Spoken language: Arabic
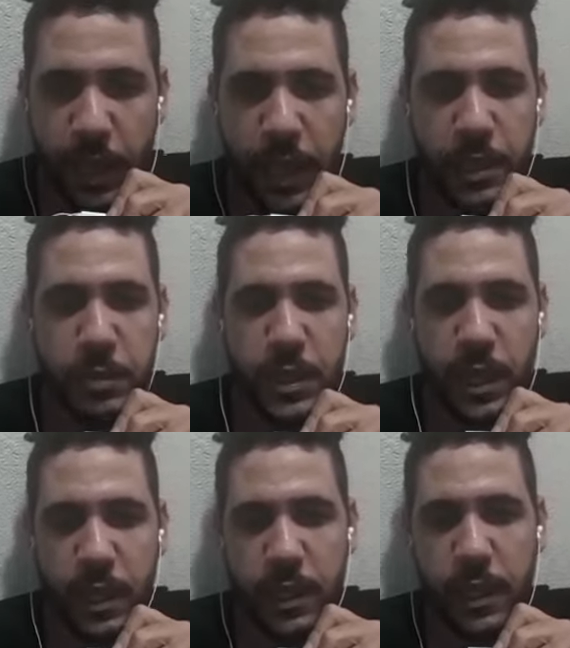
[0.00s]
هتمشي
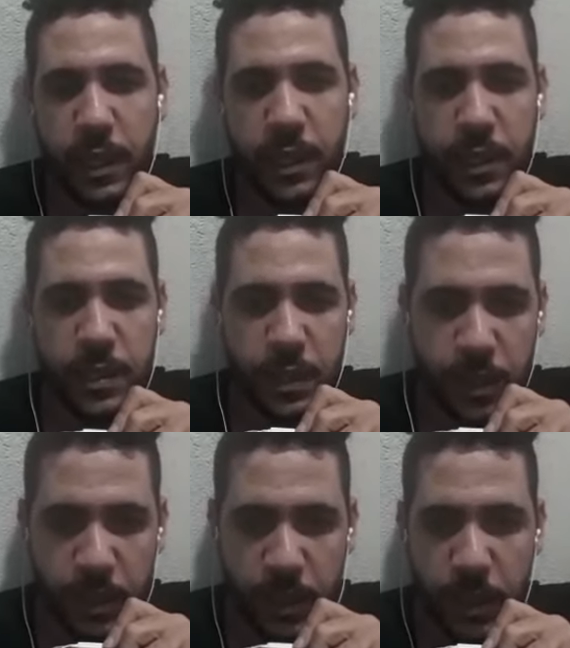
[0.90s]
نايت
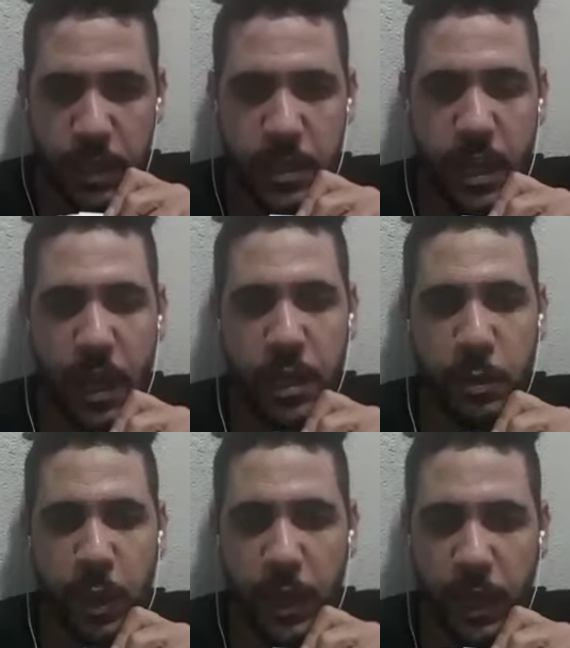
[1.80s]
ريزن صراحة
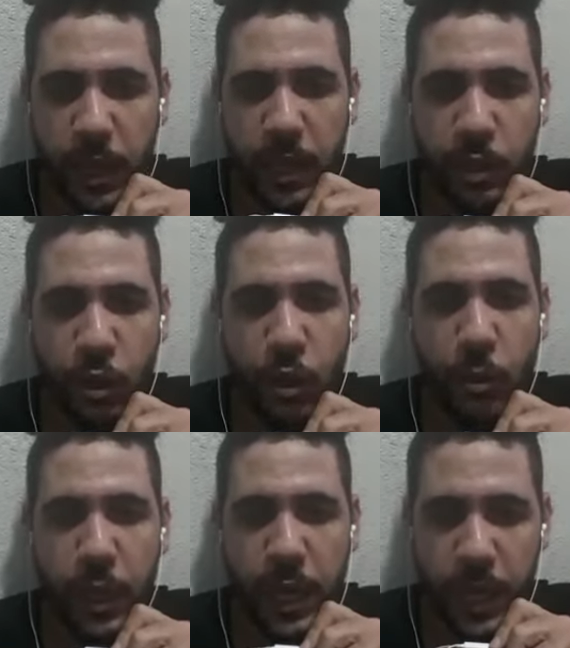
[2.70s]
تبارك الله
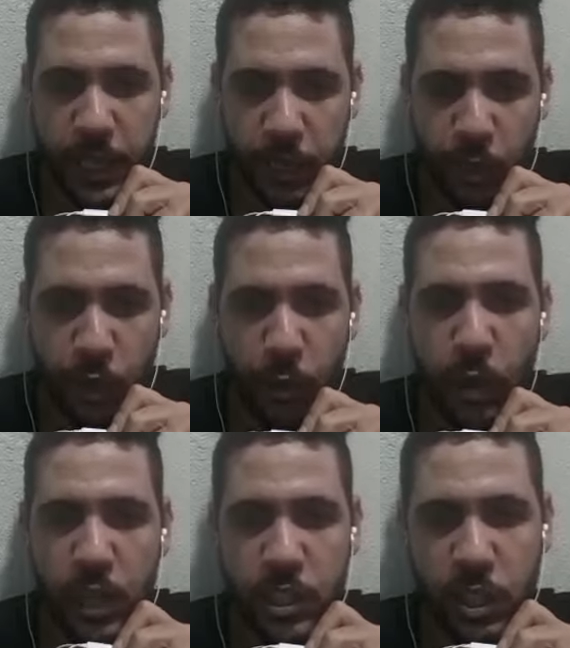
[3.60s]
عليكم كنحييكم
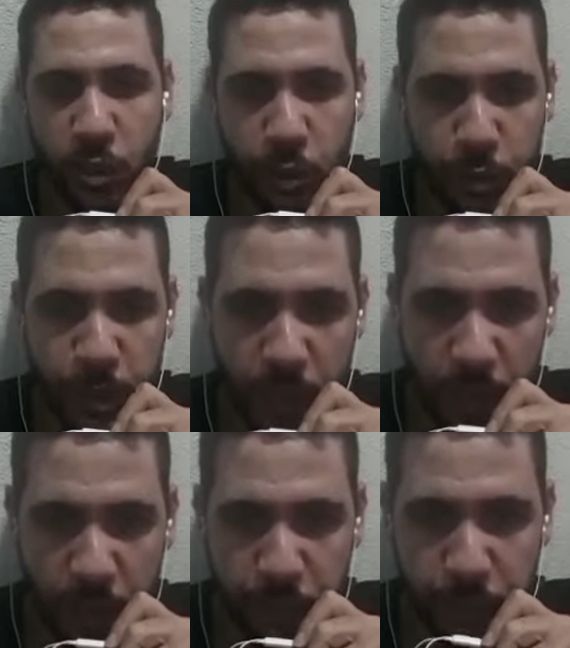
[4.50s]
وكنشكركم
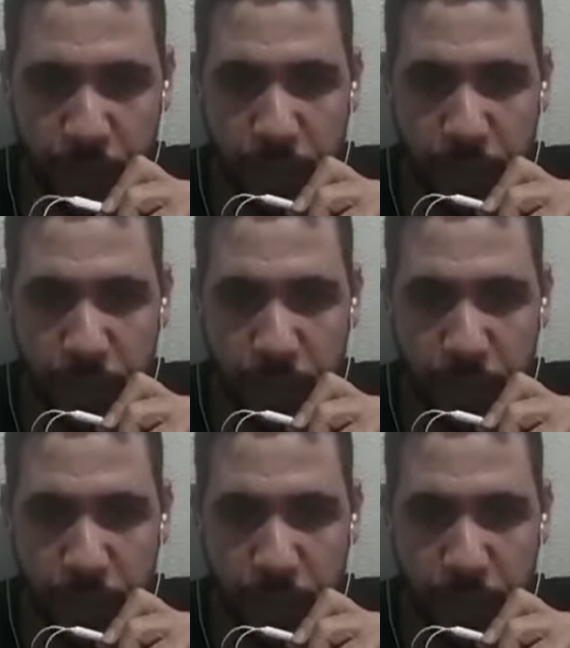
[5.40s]
بزاف